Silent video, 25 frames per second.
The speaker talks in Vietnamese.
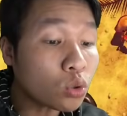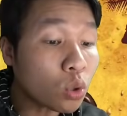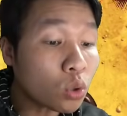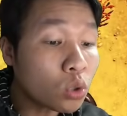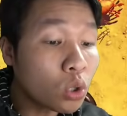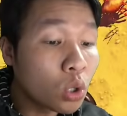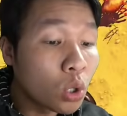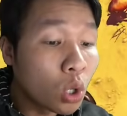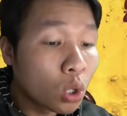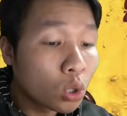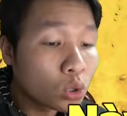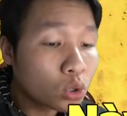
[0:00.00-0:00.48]
thôi
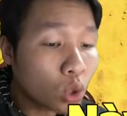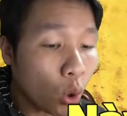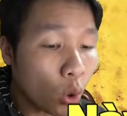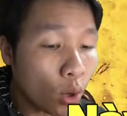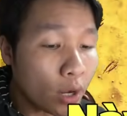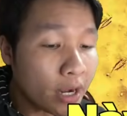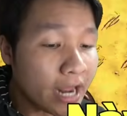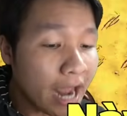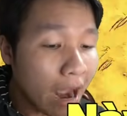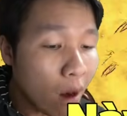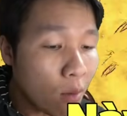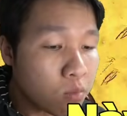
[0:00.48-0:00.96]
thôi
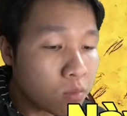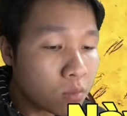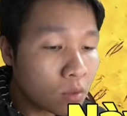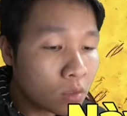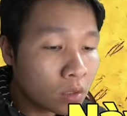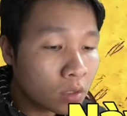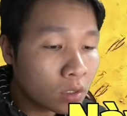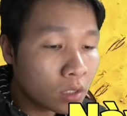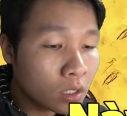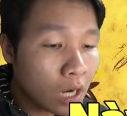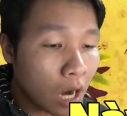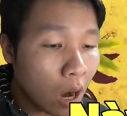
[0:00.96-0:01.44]
thôi đi ông
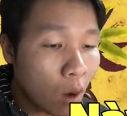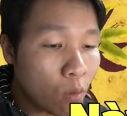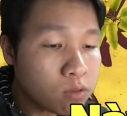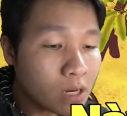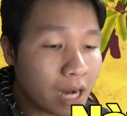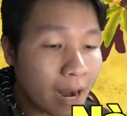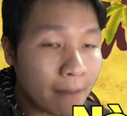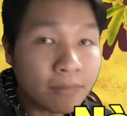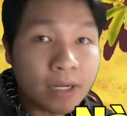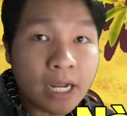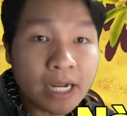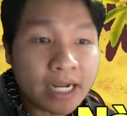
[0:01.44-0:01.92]
ông
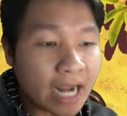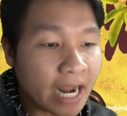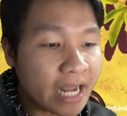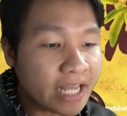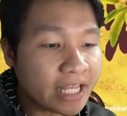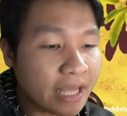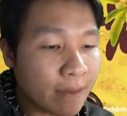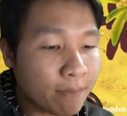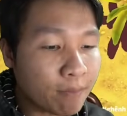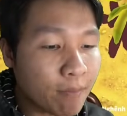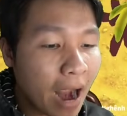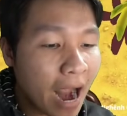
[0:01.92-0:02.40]
cầm cái
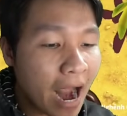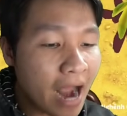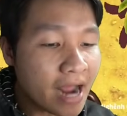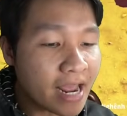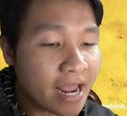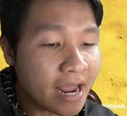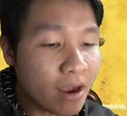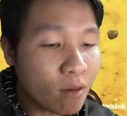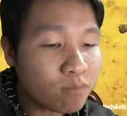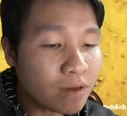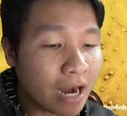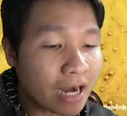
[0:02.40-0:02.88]
cây chập bá
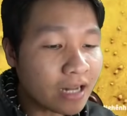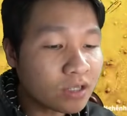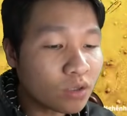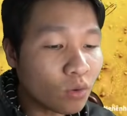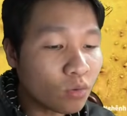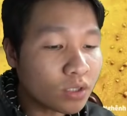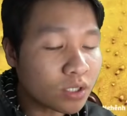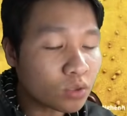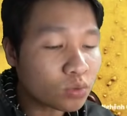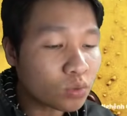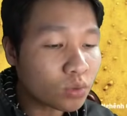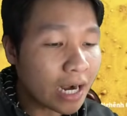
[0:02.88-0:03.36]
gì ông đánh
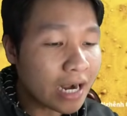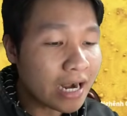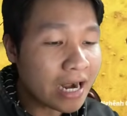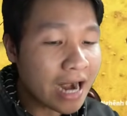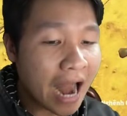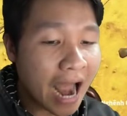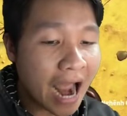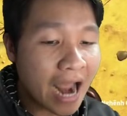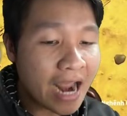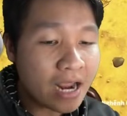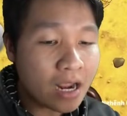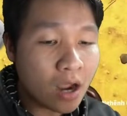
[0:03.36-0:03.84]
tôi sao tôi đánh
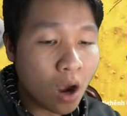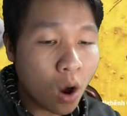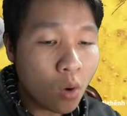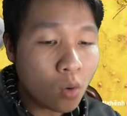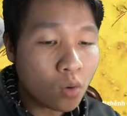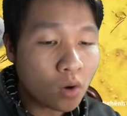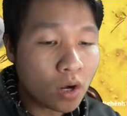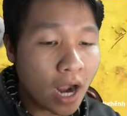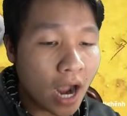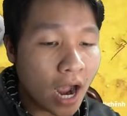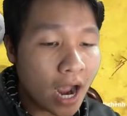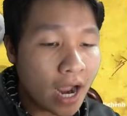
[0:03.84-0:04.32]
lại
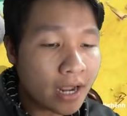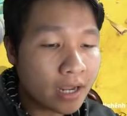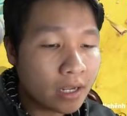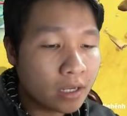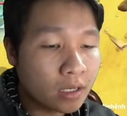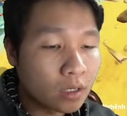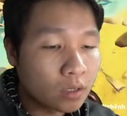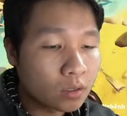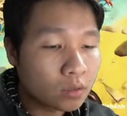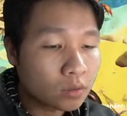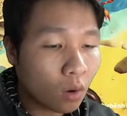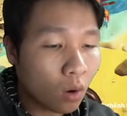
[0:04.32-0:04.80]
ok
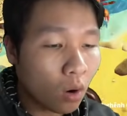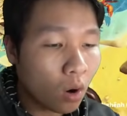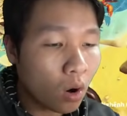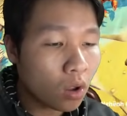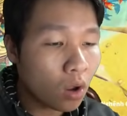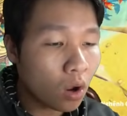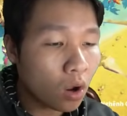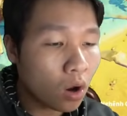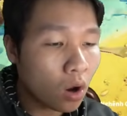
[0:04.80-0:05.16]
trời ơi